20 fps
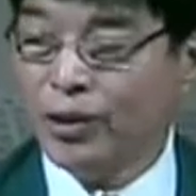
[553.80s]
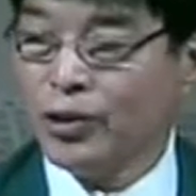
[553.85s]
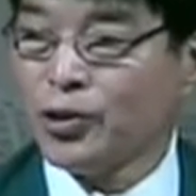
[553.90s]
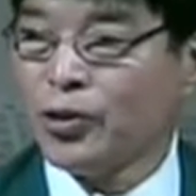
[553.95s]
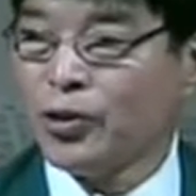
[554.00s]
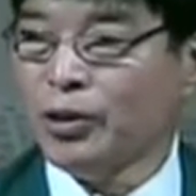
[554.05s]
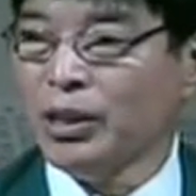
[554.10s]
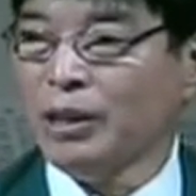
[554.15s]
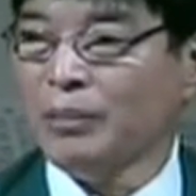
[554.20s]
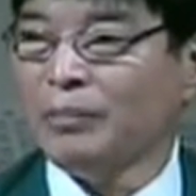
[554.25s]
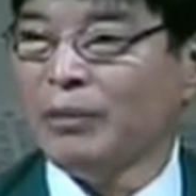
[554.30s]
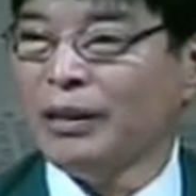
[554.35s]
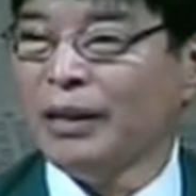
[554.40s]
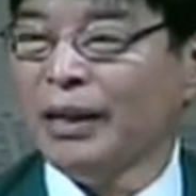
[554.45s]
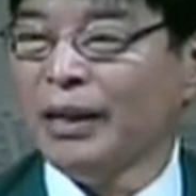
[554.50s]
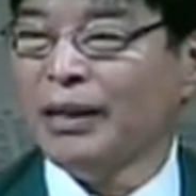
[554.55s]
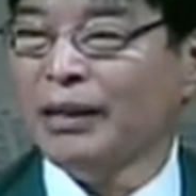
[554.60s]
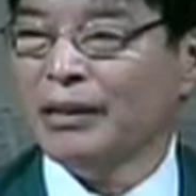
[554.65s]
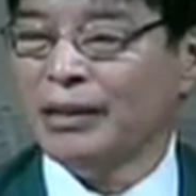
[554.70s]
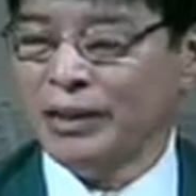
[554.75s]
주님께
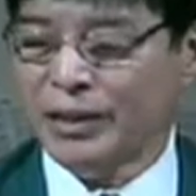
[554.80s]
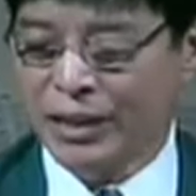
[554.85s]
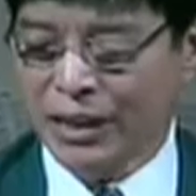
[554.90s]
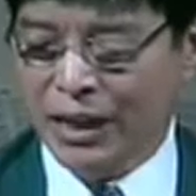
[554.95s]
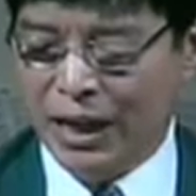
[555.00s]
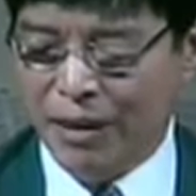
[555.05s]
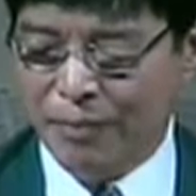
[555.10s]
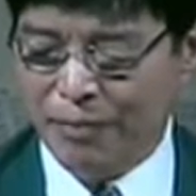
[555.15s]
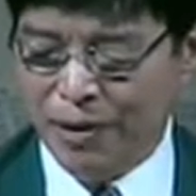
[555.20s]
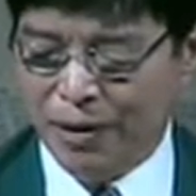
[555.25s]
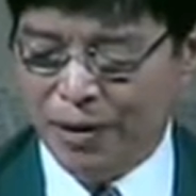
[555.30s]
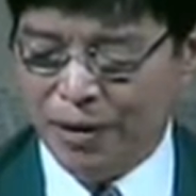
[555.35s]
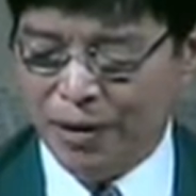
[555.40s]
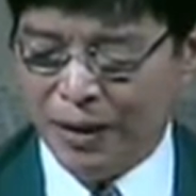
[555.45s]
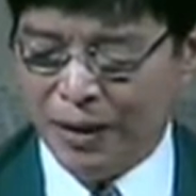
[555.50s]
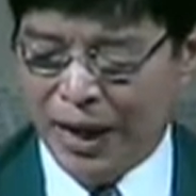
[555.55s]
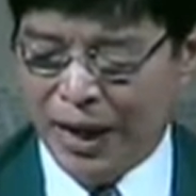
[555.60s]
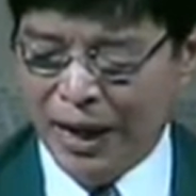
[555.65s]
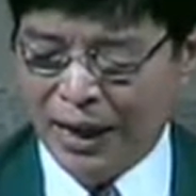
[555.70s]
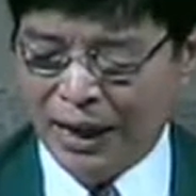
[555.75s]
의지하며
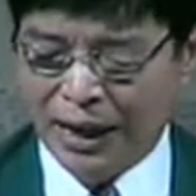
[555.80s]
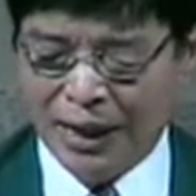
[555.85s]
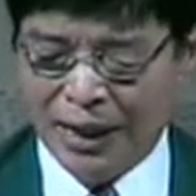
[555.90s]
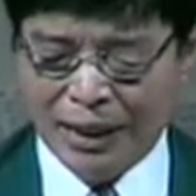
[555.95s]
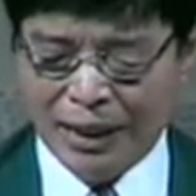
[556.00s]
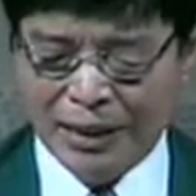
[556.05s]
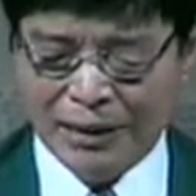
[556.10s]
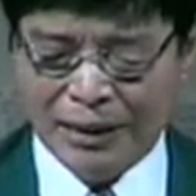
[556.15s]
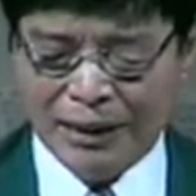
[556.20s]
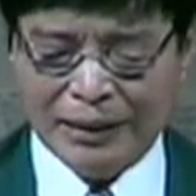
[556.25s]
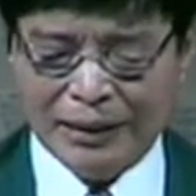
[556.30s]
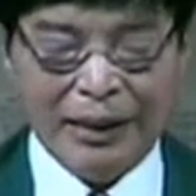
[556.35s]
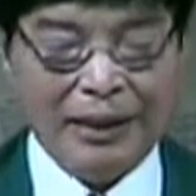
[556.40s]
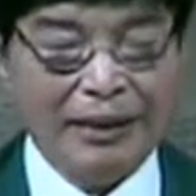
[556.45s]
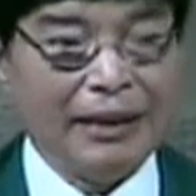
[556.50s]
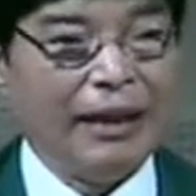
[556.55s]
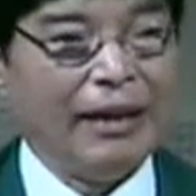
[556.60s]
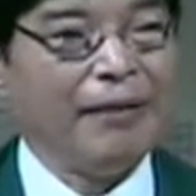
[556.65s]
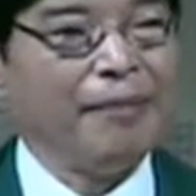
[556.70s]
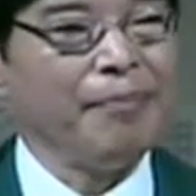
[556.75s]
나아가게 될
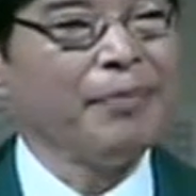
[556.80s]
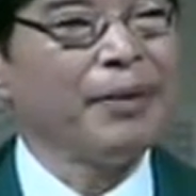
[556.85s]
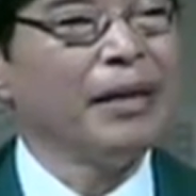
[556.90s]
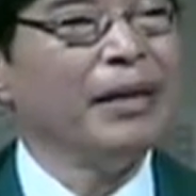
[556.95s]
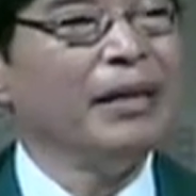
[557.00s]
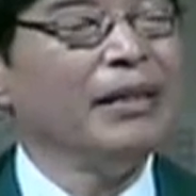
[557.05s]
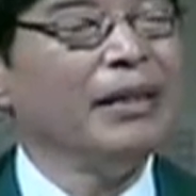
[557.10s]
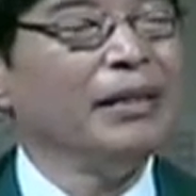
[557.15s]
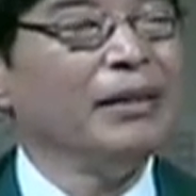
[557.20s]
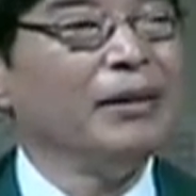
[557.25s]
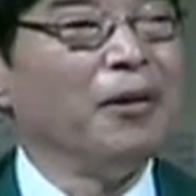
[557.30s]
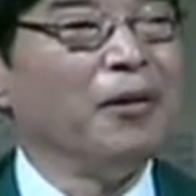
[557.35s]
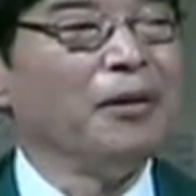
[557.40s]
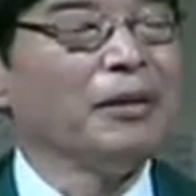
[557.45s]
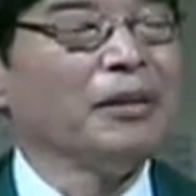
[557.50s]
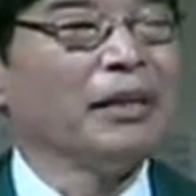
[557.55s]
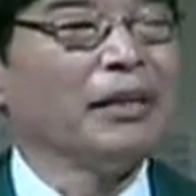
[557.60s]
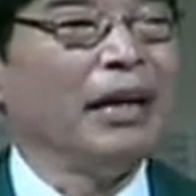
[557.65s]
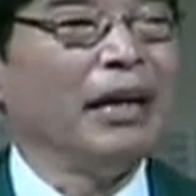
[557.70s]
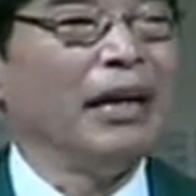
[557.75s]
때에
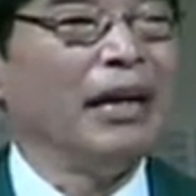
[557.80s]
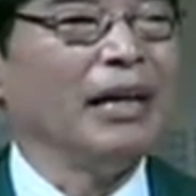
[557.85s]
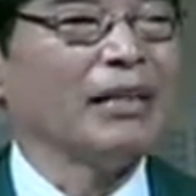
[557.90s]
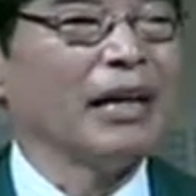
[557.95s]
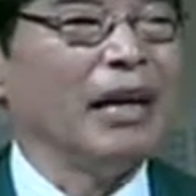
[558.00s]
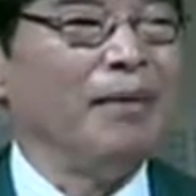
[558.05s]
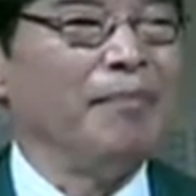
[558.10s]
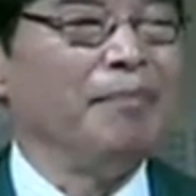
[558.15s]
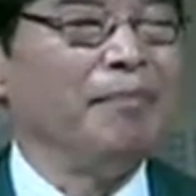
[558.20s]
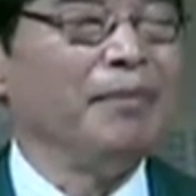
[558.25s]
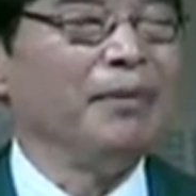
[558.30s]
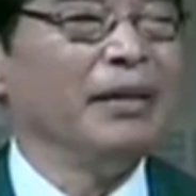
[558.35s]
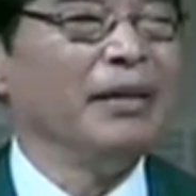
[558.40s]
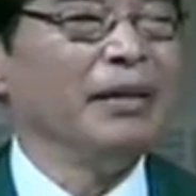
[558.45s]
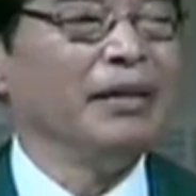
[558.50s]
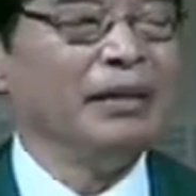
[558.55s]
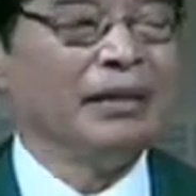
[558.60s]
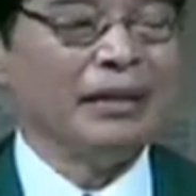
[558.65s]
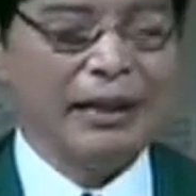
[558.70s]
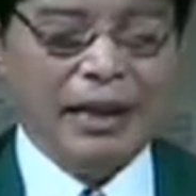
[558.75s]
영생의 삶,
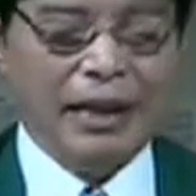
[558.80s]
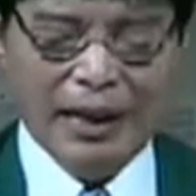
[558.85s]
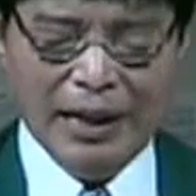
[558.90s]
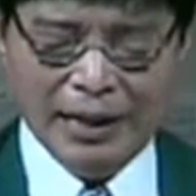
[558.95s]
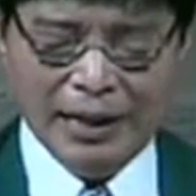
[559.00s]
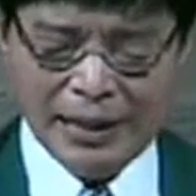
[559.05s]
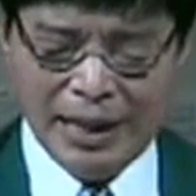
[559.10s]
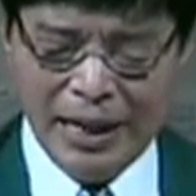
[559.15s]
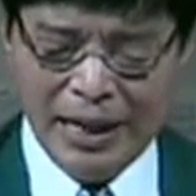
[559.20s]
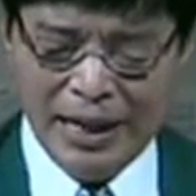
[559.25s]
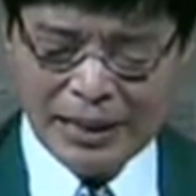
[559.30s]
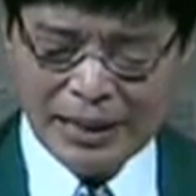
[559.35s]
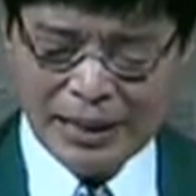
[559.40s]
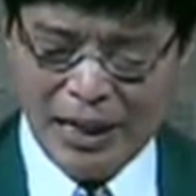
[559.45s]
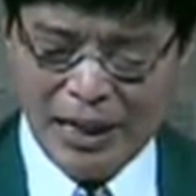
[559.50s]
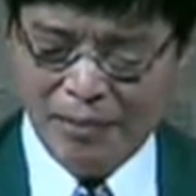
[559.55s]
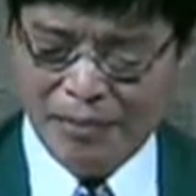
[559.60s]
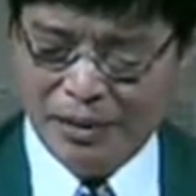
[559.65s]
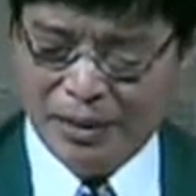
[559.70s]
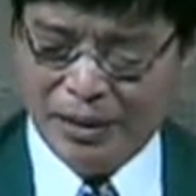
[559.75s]
제자의
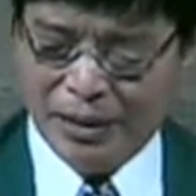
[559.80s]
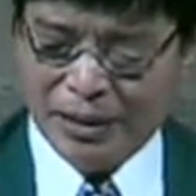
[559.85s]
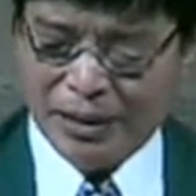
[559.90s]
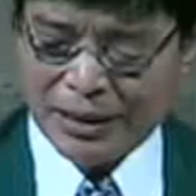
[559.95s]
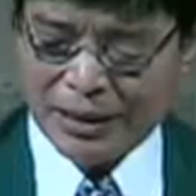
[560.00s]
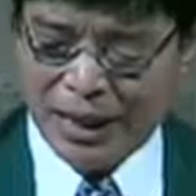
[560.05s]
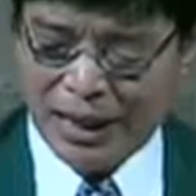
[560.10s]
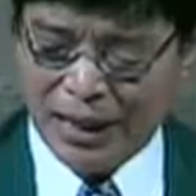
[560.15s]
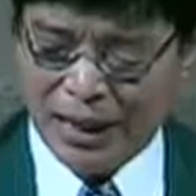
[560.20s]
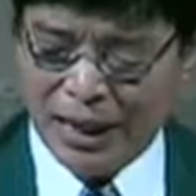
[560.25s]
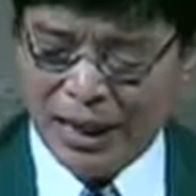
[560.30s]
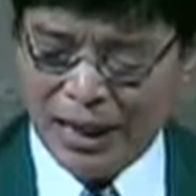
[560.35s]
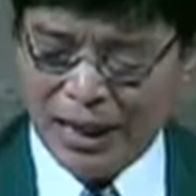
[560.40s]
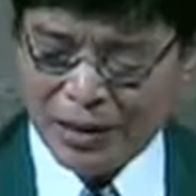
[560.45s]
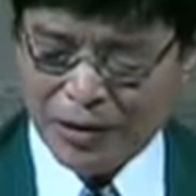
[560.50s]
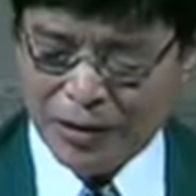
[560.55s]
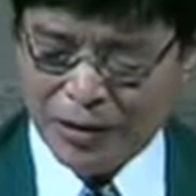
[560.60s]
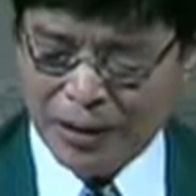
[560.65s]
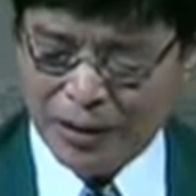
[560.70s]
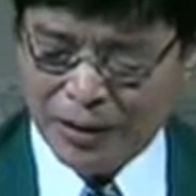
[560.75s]
삶을 살아갈
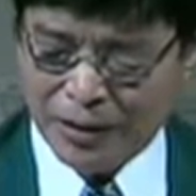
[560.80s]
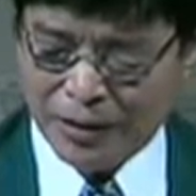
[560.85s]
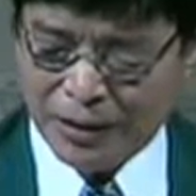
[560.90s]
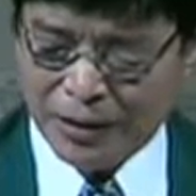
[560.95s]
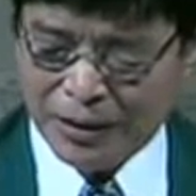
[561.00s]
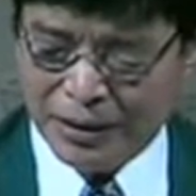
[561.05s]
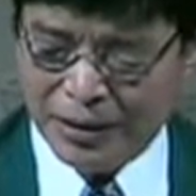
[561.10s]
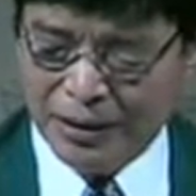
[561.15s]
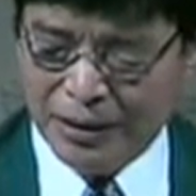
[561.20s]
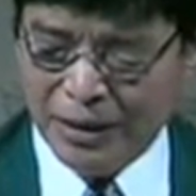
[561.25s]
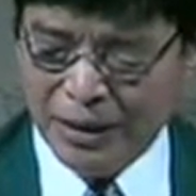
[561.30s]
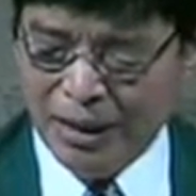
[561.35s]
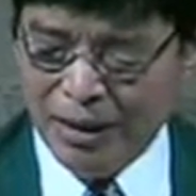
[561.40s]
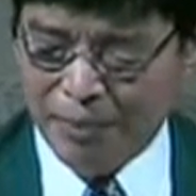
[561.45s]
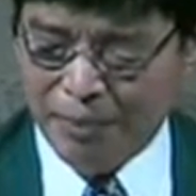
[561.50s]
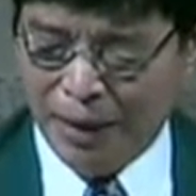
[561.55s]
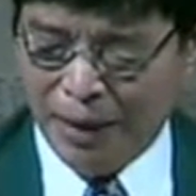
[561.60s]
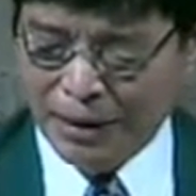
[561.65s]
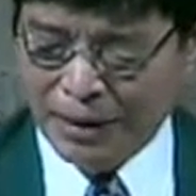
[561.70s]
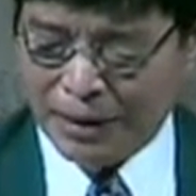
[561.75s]
수 있는 것을
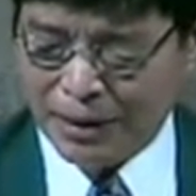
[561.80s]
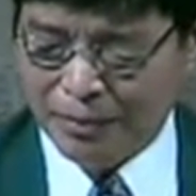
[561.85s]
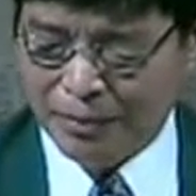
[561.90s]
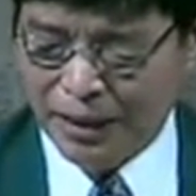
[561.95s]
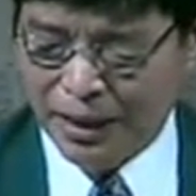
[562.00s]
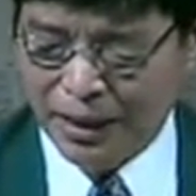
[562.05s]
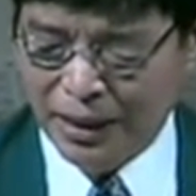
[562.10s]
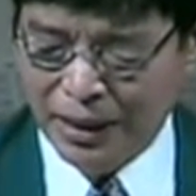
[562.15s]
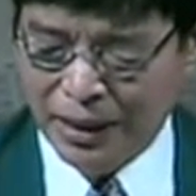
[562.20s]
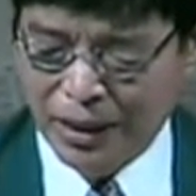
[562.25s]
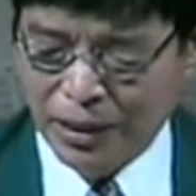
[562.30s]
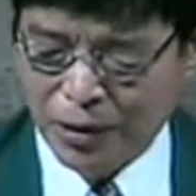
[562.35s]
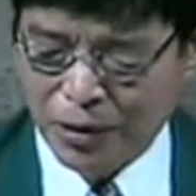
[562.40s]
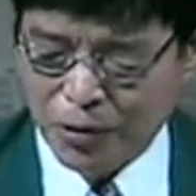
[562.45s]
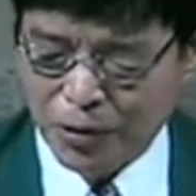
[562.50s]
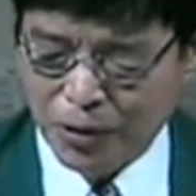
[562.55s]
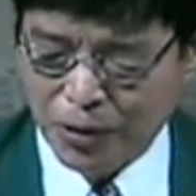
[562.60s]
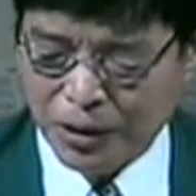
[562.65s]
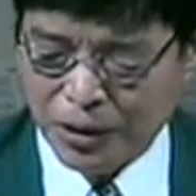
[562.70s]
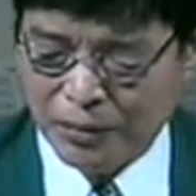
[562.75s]
말씀해
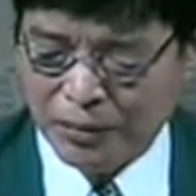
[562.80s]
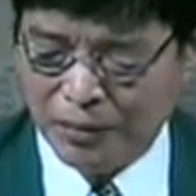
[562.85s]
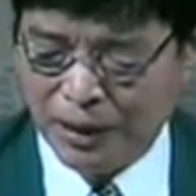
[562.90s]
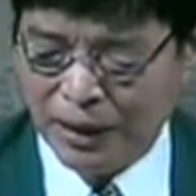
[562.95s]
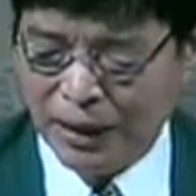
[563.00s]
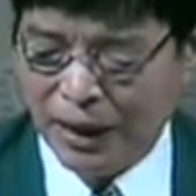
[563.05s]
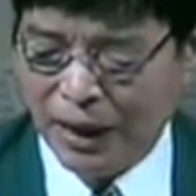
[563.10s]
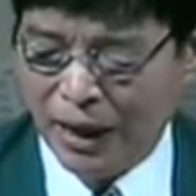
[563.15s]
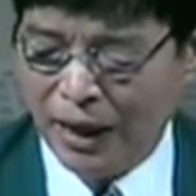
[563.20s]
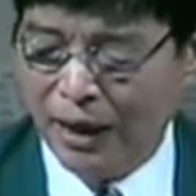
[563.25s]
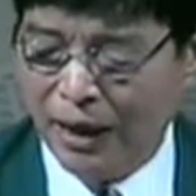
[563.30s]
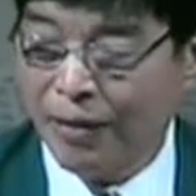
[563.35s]
주었습니다.